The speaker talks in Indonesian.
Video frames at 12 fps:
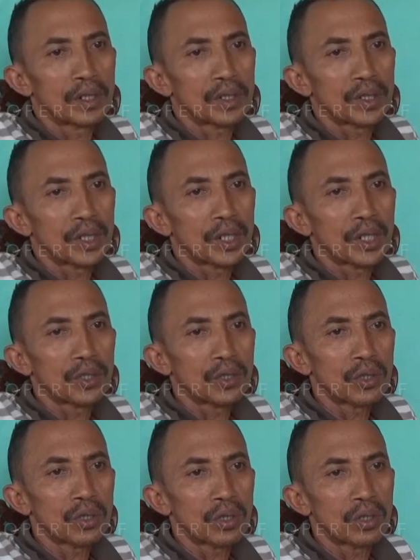
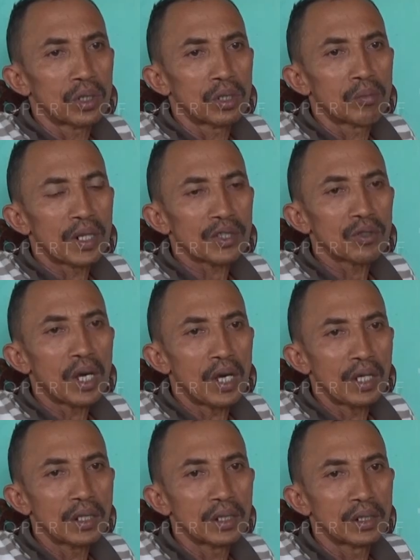Ciri-cirinya lemas
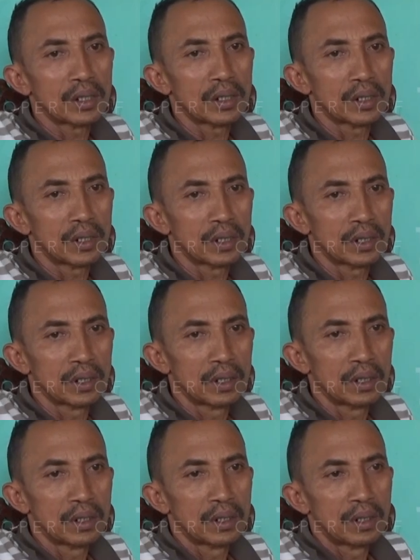lah. Yang
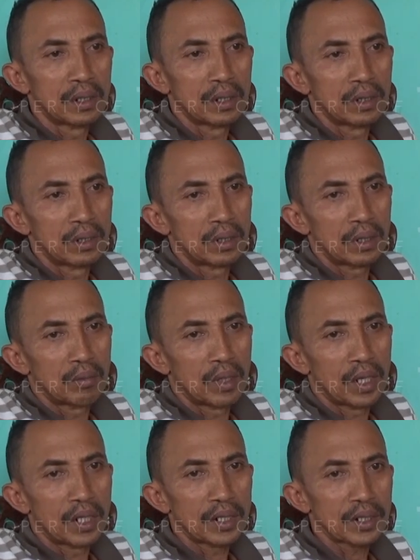mangga yang
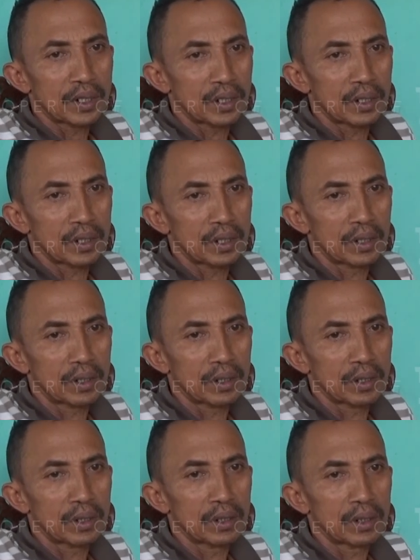lemas.
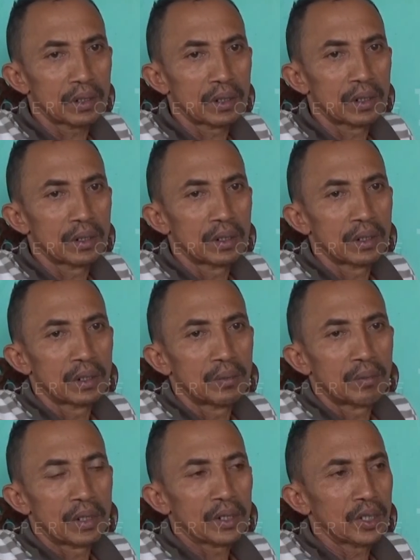tanah dah.
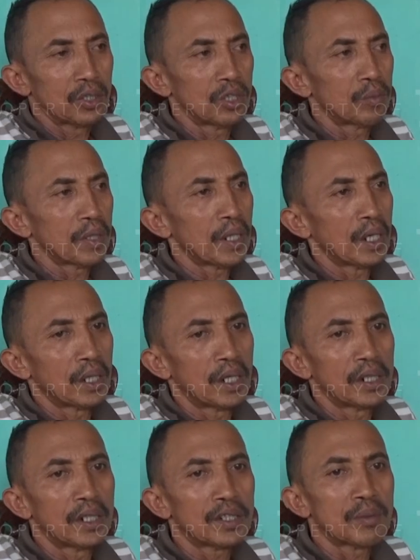Artinya di
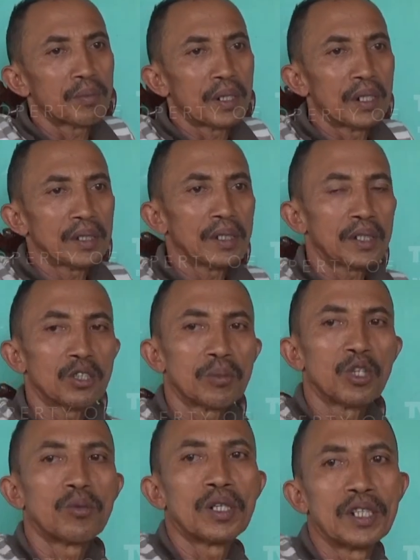padangan, tidak sempat lagi
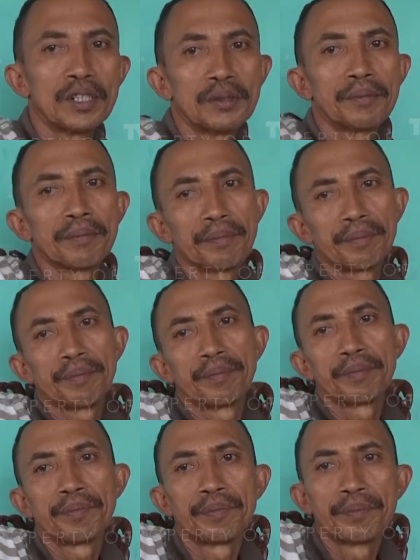kita bawa balik.
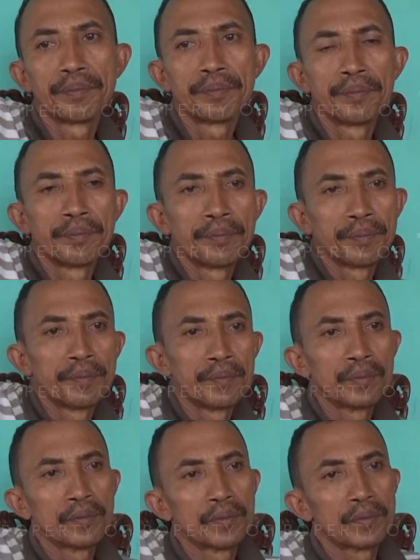
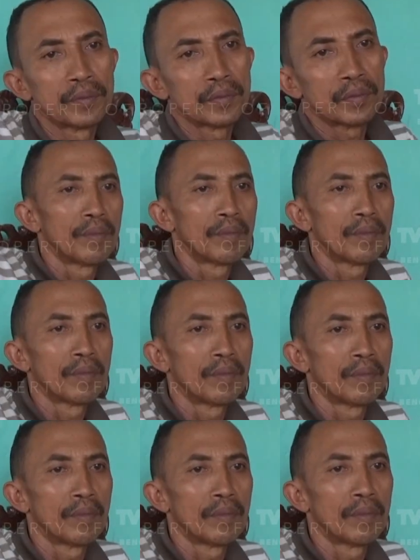Itu gejalanya cuma
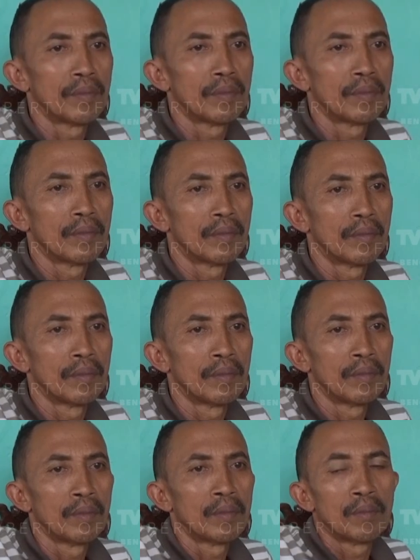dari ini belum ada
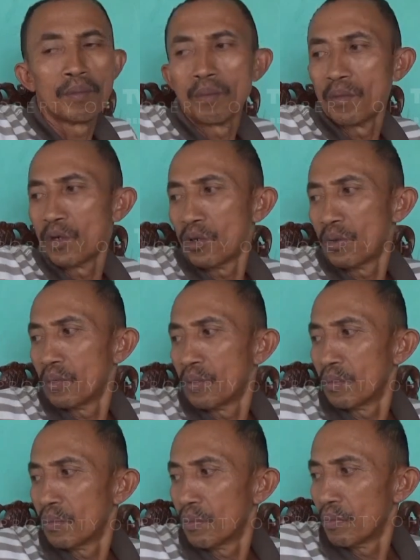dari
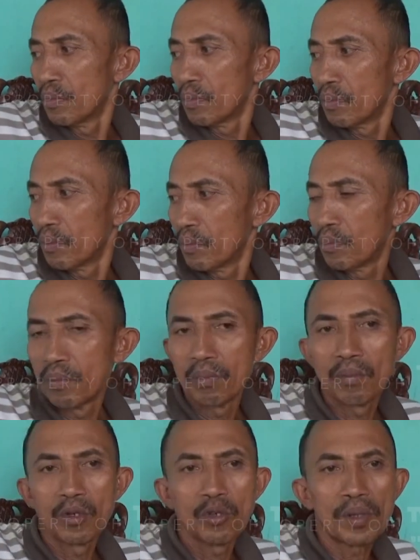dokternya belum ada ya
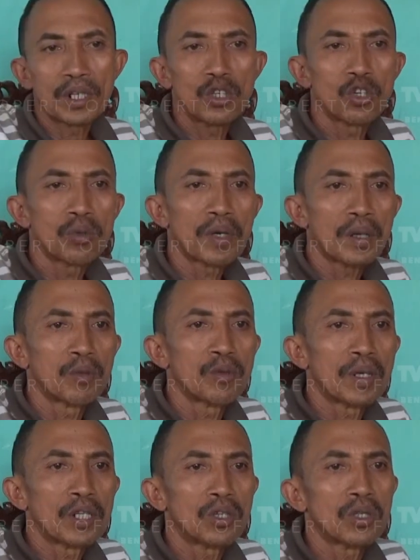hewan belum ada oh pak
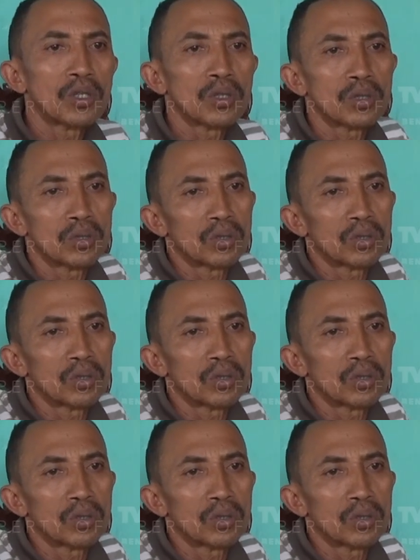belum ada